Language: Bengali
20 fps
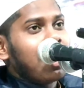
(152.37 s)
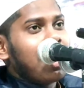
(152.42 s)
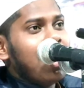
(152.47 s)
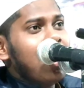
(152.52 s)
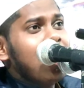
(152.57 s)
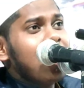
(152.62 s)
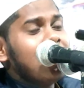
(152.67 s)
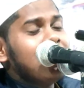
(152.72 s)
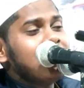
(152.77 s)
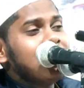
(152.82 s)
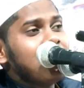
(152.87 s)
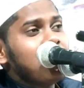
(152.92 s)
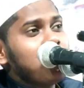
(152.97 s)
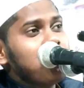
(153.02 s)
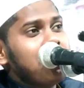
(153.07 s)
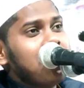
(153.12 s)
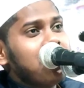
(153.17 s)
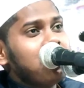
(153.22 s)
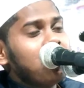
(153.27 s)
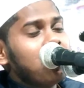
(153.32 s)
কে যেন
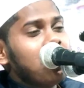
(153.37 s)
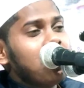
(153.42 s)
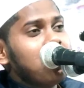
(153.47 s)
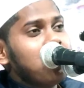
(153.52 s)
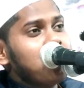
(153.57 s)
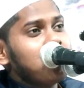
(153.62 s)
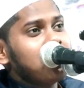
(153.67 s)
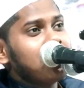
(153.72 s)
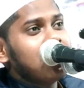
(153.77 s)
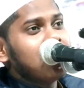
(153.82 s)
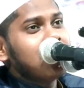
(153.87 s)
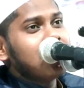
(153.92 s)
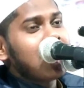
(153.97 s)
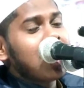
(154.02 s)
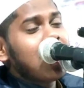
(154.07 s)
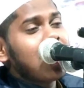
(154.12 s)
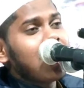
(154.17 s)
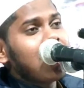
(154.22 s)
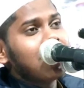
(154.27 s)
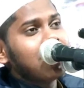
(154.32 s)
ভিতরে ঢুকতে
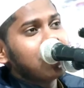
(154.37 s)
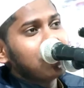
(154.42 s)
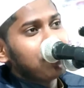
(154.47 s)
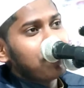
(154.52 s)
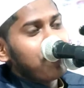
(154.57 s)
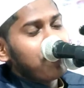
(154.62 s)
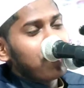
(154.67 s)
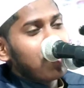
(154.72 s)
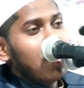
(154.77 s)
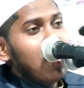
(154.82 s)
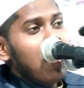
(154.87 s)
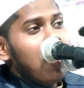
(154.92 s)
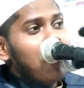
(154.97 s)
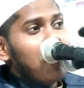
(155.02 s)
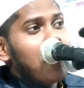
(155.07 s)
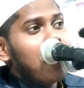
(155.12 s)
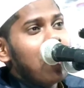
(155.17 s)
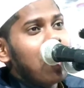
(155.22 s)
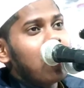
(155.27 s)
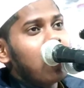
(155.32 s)
চাই
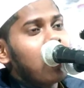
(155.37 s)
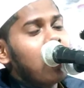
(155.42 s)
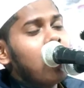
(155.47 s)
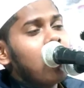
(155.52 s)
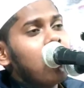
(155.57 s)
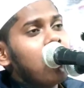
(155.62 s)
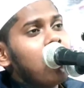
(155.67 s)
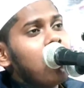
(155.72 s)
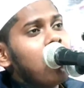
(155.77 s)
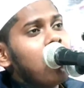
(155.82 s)
মাগো